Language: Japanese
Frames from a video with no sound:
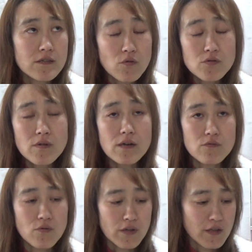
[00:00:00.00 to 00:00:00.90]
おそら
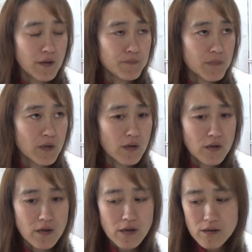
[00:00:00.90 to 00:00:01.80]
くこれね、
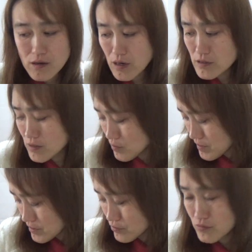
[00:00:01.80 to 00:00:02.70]
えー、あっちゃんも
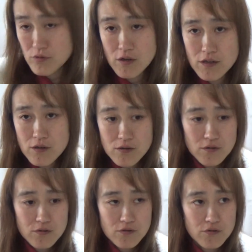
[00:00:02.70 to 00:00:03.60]
まだその、
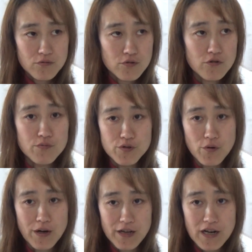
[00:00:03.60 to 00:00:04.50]
YouTube に
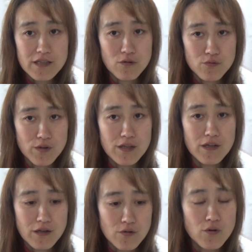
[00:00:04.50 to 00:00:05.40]
お金払ったことない
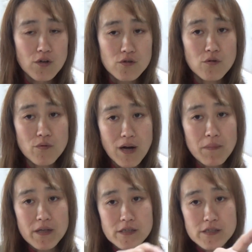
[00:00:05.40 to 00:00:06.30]
ねんけど、どうも画
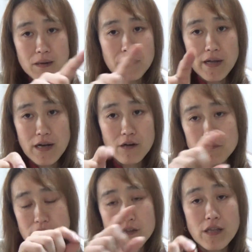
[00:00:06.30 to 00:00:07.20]
面に3万円払う
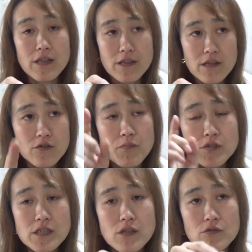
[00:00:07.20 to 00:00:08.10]
みたいに出んねんね。それ
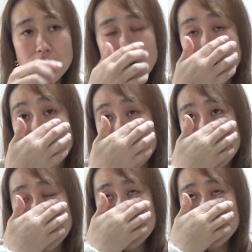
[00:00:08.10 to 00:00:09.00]
ポチンと押したら、
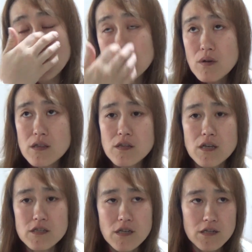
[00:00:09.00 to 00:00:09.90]
どうやって
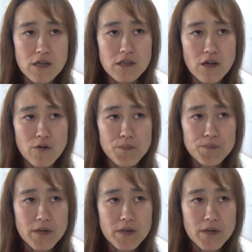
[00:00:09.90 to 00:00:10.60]
決済されんのやろ